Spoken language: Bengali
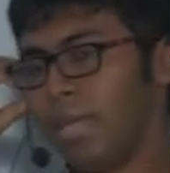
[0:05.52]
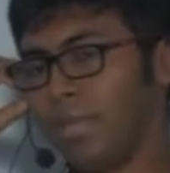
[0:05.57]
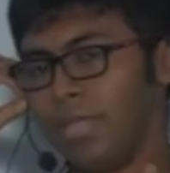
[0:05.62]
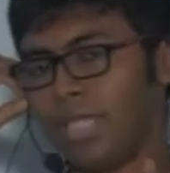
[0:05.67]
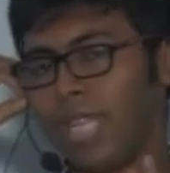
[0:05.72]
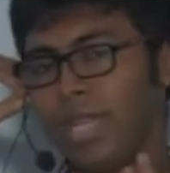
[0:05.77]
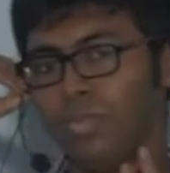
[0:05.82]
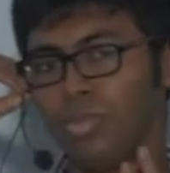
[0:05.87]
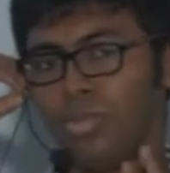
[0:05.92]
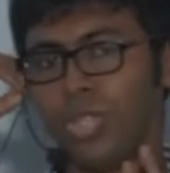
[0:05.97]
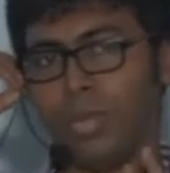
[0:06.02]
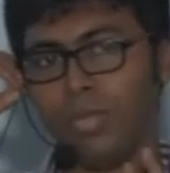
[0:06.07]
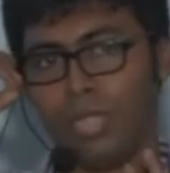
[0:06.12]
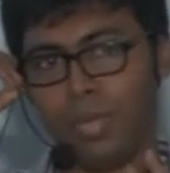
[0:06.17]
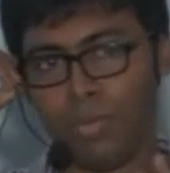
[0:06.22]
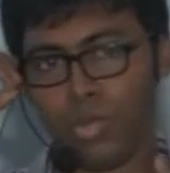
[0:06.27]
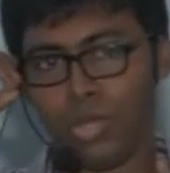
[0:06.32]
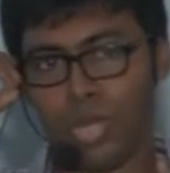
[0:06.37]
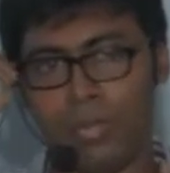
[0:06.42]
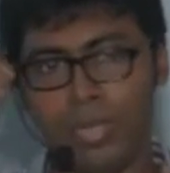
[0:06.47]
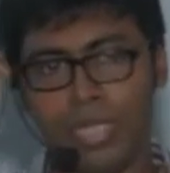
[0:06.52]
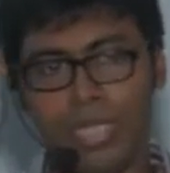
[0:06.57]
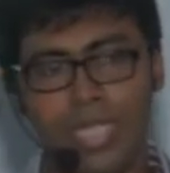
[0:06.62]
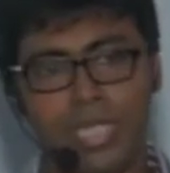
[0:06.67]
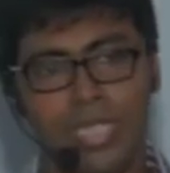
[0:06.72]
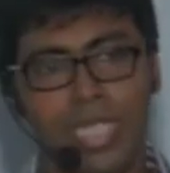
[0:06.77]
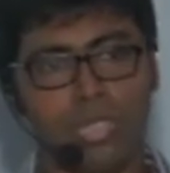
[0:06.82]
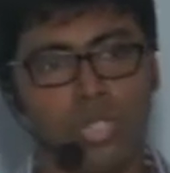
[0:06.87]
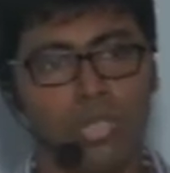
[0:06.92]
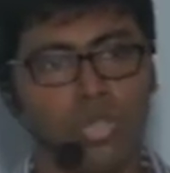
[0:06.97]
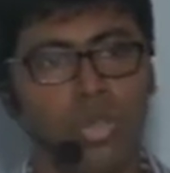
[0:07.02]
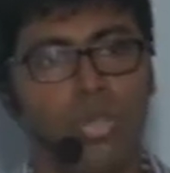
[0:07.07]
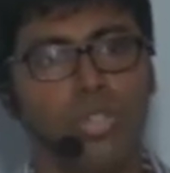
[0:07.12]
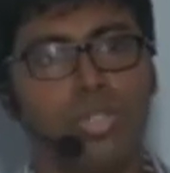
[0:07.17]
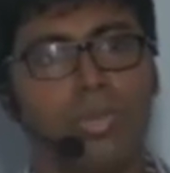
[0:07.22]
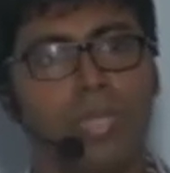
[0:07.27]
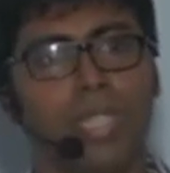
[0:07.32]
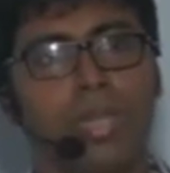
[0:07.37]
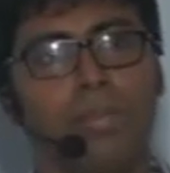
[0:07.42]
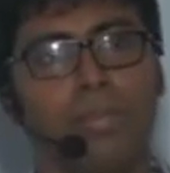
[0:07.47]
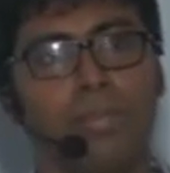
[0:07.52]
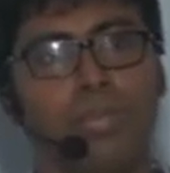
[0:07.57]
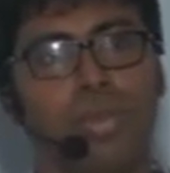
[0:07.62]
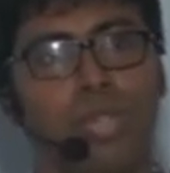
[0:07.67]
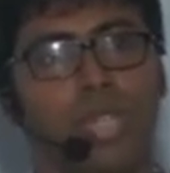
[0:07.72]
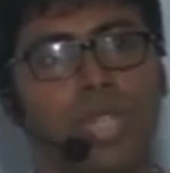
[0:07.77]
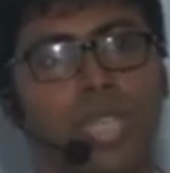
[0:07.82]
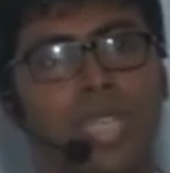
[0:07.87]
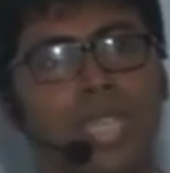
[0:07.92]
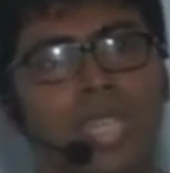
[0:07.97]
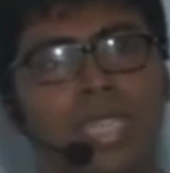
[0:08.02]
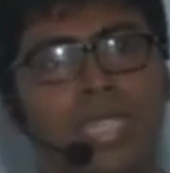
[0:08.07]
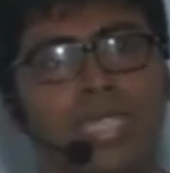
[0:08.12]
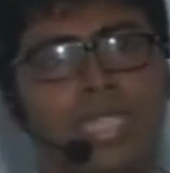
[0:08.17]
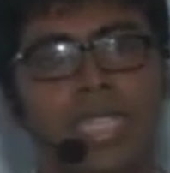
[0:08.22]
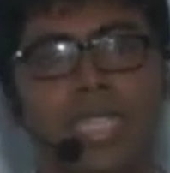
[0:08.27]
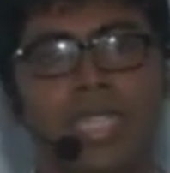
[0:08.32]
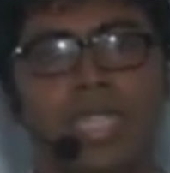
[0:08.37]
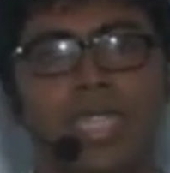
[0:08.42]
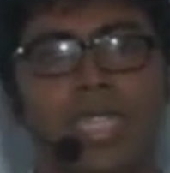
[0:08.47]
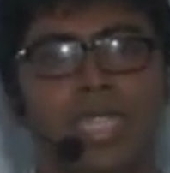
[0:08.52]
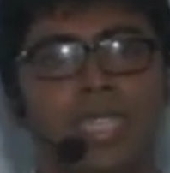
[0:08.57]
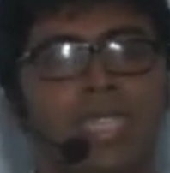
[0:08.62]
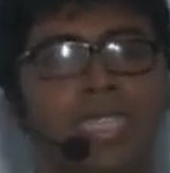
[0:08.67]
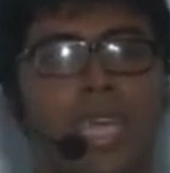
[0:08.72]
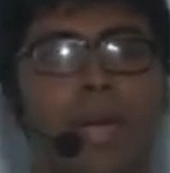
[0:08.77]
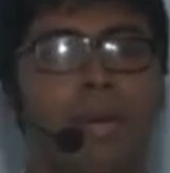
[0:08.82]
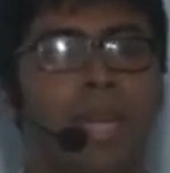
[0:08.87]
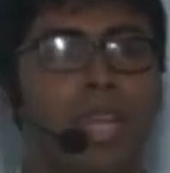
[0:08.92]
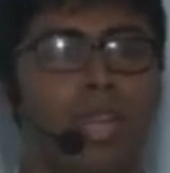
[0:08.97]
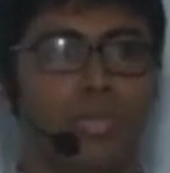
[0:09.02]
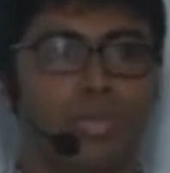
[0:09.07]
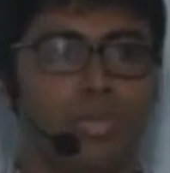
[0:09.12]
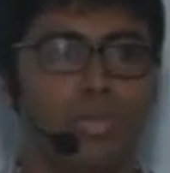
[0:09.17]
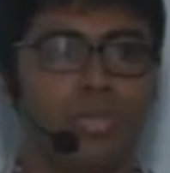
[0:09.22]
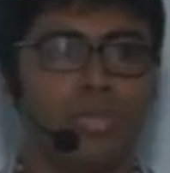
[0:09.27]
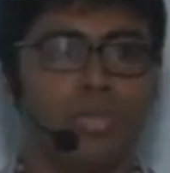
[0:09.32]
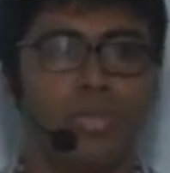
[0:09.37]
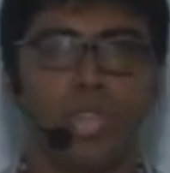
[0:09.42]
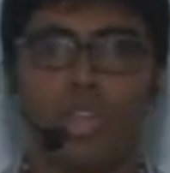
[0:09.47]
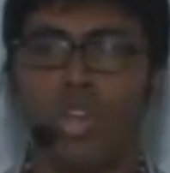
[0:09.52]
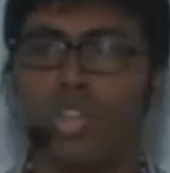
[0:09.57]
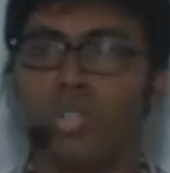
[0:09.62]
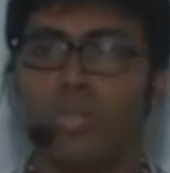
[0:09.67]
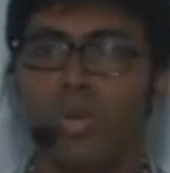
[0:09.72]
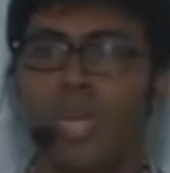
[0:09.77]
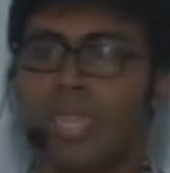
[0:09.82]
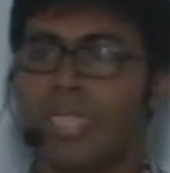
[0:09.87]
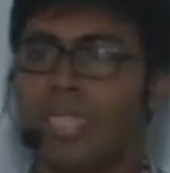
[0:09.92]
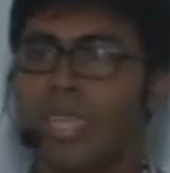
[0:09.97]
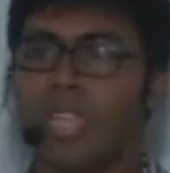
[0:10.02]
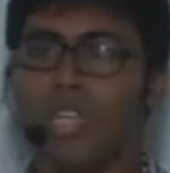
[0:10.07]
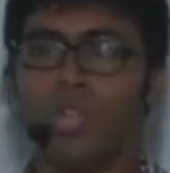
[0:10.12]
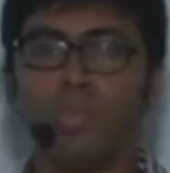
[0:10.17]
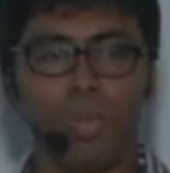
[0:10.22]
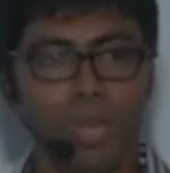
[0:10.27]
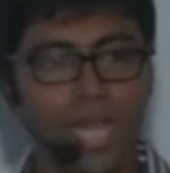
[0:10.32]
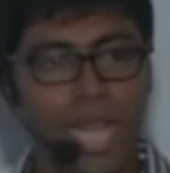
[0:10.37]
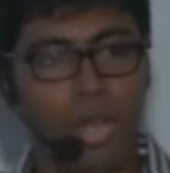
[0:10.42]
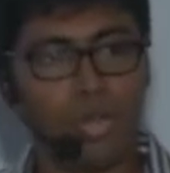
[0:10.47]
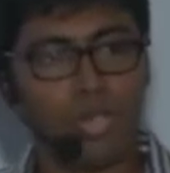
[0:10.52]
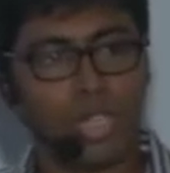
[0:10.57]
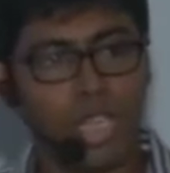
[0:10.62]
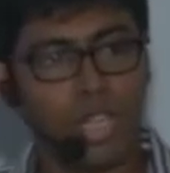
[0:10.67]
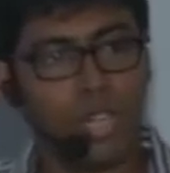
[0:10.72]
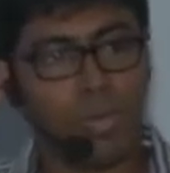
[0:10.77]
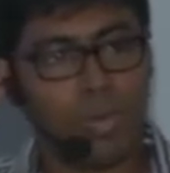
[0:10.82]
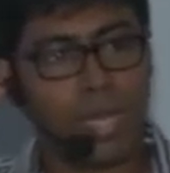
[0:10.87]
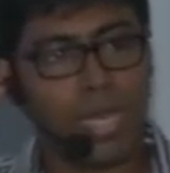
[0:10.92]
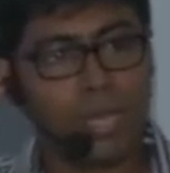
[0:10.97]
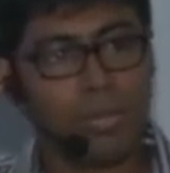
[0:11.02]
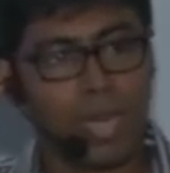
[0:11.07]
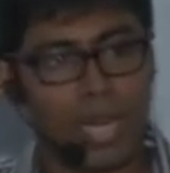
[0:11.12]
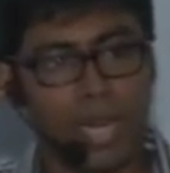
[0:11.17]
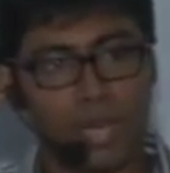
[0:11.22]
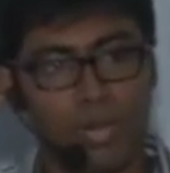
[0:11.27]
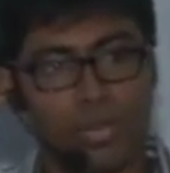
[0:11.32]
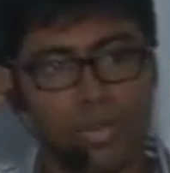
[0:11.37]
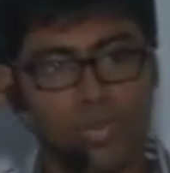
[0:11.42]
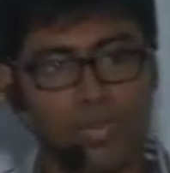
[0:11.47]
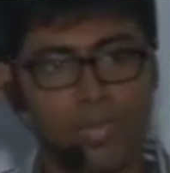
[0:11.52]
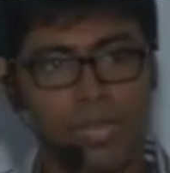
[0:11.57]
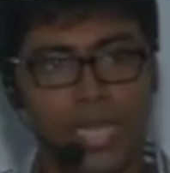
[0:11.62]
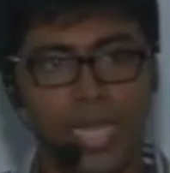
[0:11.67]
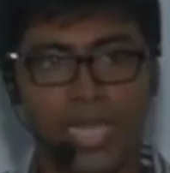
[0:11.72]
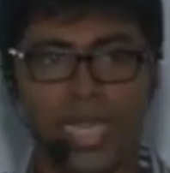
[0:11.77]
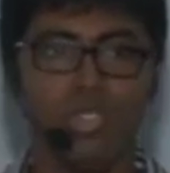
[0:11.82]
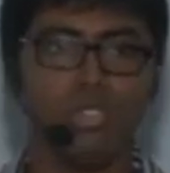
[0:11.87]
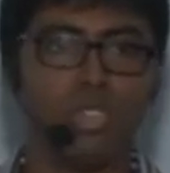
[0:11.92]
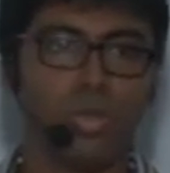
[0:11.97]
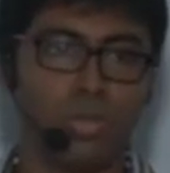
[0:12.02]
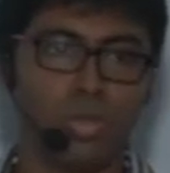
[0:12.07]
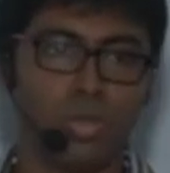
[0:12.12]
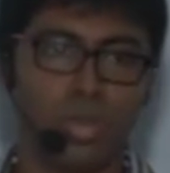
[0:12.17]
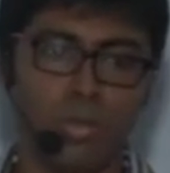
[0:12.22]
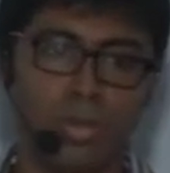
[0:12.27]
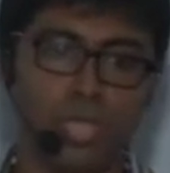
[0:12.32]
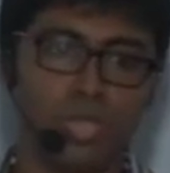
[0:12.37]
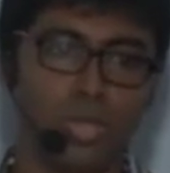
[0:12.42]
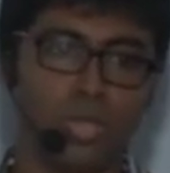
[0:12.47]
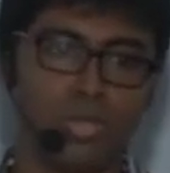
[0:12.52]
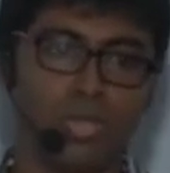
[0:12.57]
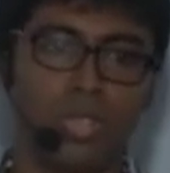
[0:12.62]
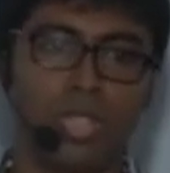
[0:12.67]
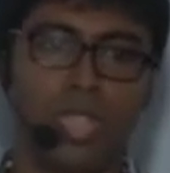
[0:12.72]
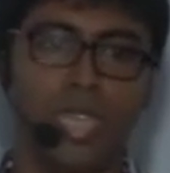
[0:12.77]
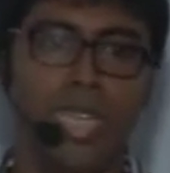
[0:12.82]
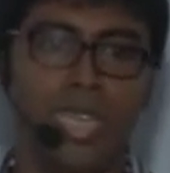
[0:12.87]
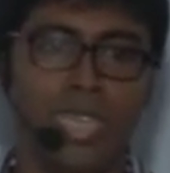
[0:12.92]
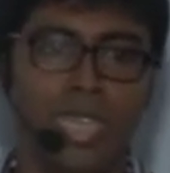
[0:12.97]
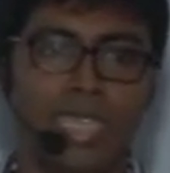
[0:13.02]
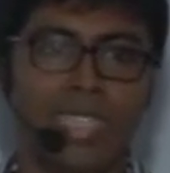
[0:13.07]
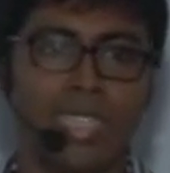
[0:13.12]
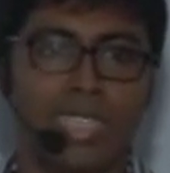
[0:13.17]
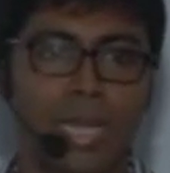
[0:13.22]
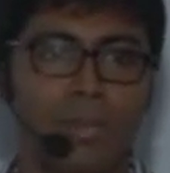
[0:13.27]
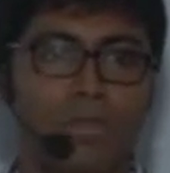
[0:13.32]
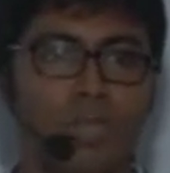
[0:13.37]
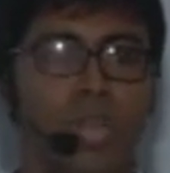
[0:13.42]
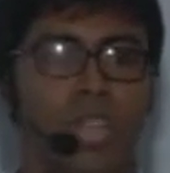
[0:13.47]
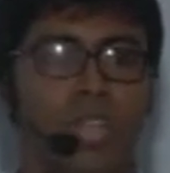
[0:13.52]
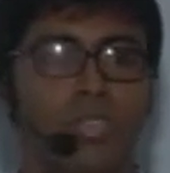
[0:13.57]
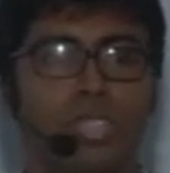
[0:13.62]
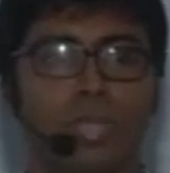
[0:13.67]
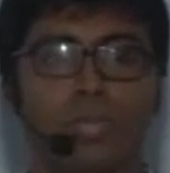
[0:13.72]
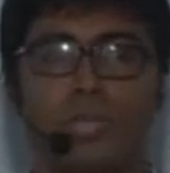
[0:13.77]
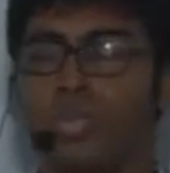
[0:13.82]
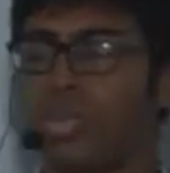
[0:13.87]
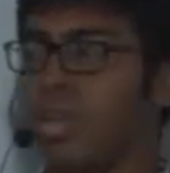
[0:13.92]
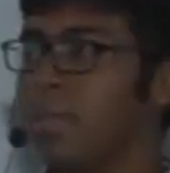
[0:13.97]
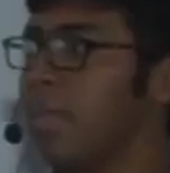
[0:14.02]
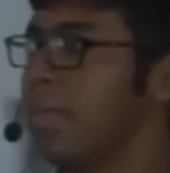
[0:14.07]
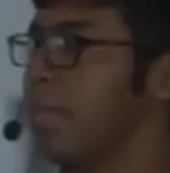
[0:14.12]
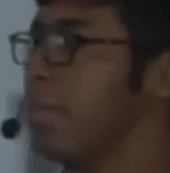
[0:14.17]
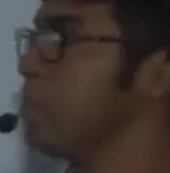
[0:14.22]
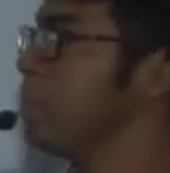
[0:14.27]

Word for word: আমরা তাহলে বুঝলাম যে প্রোগ্রামিং জিনিসটা আসলে সহজ কথা বলতে গেলে যে চা বানানো অথবা একটা কাগজের এরোপ্লেন বানানো এটাই হচ্ছে প্রোগ্রামিং সহজ কথা এটার স্টেপগুলোই হচ্ছে প্রোগ্রামিং